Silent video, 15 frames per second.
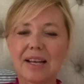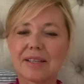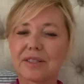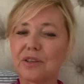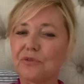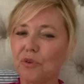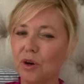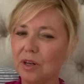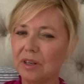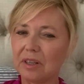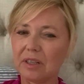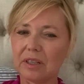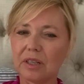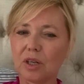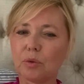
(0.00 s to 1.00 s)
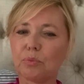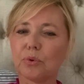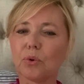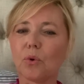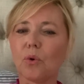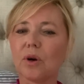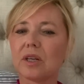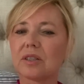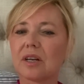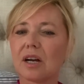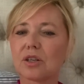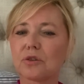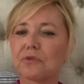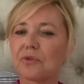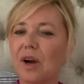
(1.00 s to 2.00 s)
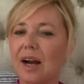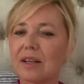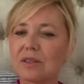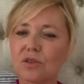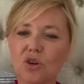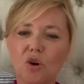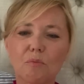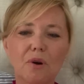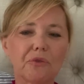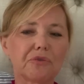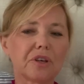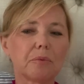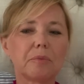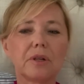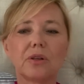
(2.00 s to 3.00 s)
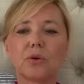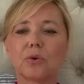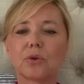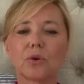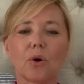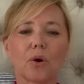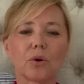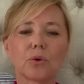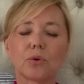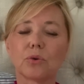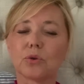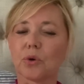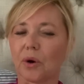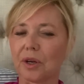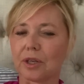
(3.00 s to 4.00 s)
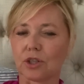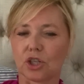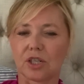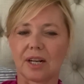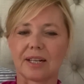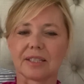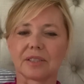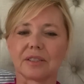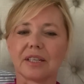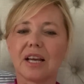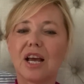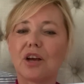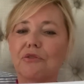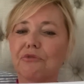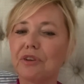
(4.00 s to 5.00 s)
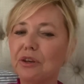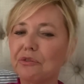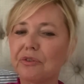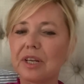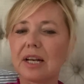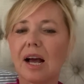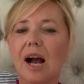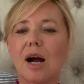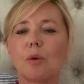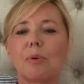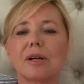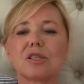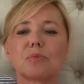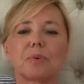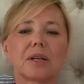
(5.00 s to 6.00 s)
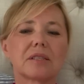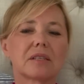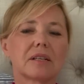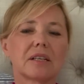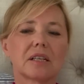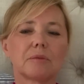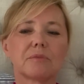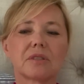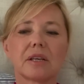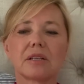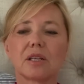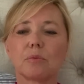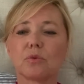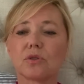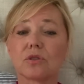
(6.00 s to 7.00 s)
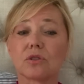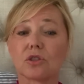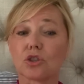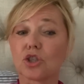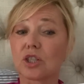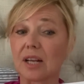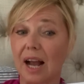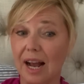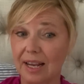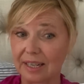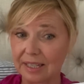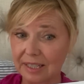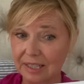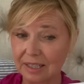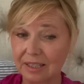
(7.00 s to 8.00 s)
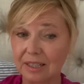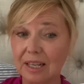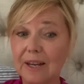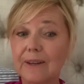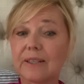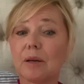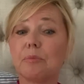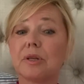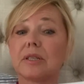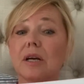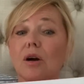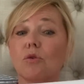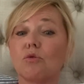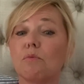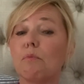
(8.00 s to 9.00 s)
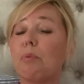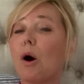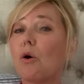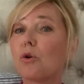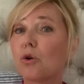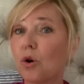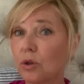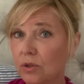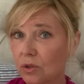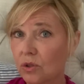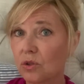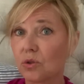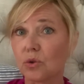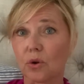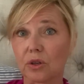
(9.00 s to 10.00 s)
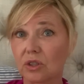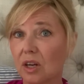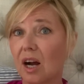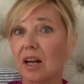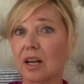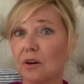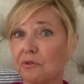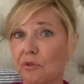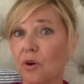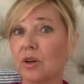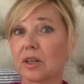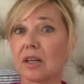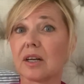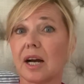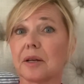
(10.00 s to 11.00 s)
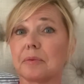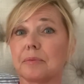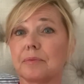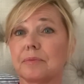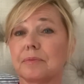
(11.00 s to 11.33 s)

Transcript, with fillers: Sie wollen Ihre Büroetage für 1,4 Millionen Euro neu gestalten. Wie viele Arbeitsplätze in Ihrem Sender müssen Sie streichen, damit der Umbau kostenneutral erfolgen kann?